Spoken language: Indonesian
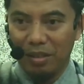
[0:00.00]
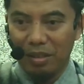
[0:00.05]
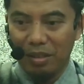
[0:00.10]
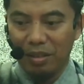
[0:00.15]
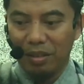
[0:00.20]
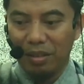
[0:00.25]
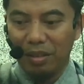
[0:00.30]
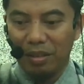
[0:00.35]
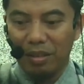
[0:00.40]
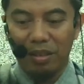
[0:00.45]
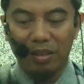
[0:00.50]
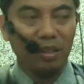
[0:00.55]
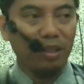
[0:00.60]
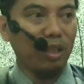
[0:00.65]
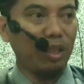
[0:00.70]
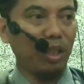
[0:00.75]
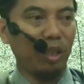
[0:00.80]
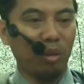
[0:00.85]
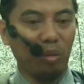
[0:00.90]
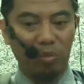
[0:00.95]
Kita
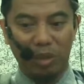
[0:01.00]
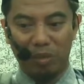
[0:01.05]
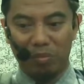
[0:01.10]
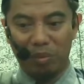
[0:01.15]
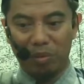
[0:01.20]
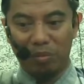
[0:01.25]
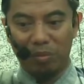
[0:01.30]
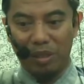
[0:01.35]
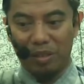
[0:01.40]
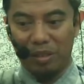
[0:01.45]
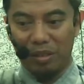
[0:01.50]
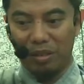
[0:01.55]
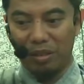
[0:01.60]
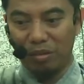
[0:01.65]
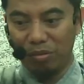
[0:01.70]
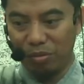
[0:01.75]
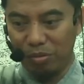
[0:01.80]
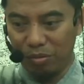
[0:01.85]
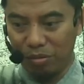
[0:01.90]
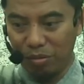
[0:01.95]
jadi nikmat
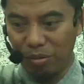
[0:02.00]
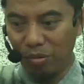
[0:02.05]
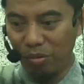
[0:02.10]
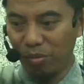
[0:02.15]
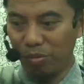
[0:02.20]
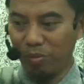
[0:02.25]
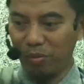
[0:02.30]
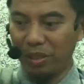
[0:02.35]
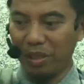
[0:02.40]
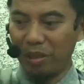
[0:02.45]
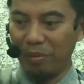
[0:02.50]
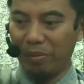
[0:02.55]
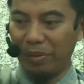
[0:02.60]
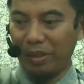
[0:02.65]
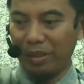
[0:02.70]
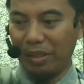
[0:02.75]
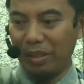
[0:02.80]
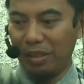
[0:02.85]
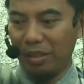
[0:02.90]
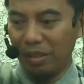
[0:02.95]
membacanya itu. Oh,
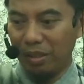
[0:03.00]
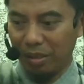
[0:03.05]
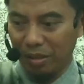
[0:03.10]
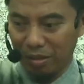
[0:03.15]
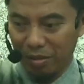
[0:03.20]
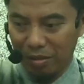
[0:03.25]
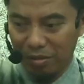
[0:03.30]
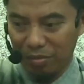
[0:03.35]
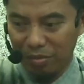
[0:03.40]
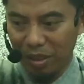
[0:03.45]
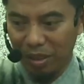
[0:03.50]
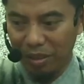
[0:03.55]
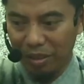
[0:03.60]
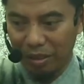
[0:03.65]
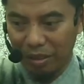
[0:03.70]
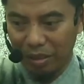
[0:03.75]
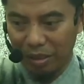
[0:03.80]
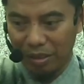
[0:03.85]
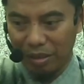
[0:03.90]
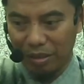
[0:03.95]
pendapat ini
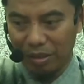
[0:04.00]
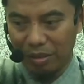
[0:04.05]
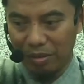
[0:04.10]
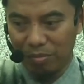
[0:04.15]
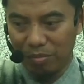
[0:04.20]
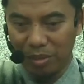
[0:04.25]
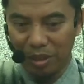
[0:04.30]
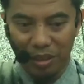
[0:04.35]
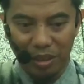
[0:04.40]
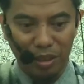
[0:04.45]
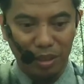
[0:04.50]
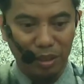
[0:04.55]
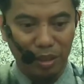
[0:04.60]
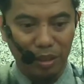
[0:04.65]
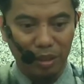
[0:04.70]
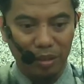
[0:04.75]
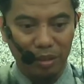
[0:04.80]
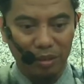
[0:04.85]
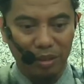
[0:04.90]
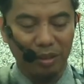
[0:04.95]
mengatakan
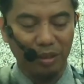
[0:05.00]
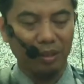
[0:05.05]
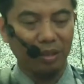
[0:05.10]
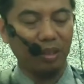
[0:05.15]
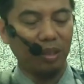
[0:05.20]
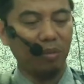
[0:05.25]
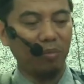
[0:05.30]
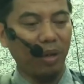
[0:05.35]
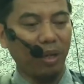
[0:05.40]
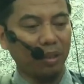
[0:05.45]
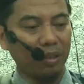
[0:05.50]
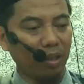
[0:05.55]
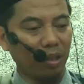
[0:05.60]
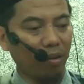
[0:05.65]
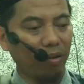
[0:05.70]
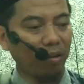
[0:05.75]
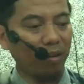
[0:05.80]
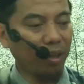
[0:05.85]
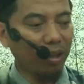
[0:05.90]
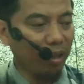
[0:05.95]
begini, ternyata dibantah
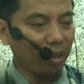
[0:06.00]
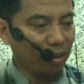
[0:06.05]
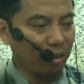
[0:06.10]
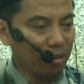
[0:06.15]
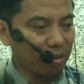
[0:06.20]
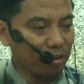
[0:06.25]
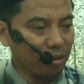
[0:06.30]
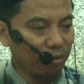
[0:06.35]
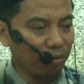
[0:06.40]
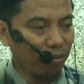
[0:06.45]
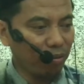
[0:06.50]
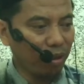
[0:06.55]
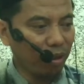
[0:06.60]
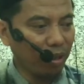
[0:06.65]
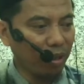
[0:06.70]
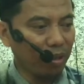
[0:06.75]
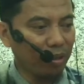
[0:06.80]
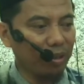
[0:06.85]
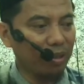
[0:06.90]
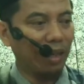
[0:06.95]
oleh si
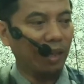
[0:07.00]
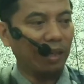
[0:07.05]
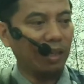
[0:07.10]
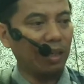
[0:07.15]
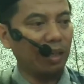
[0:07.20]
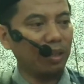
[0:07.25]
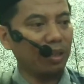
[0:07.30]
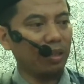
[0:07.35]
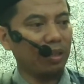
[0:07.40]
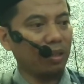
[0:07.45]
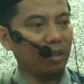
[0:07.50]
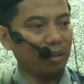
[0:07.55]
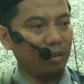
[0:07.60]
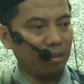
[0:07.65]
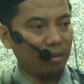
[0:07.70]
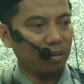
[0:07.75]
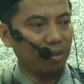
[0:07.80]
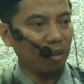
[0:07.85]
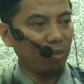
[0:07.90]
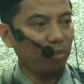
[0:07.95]
fulan. Dalilnya
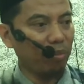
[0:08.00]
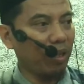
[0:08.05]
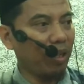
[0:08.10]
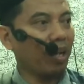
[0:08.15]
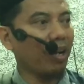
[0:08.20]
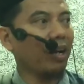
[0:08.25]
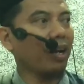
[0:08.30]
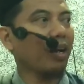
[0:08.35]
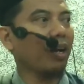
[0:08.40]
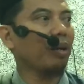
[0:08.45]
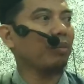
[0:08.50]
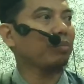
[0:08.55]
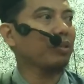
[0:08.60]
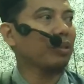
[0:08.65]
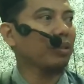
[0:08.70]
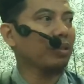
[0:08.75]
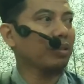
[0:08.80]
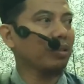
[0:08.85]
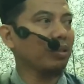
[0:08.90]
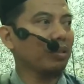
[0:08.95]
lebih lengkap
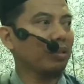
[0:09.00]
ternyata.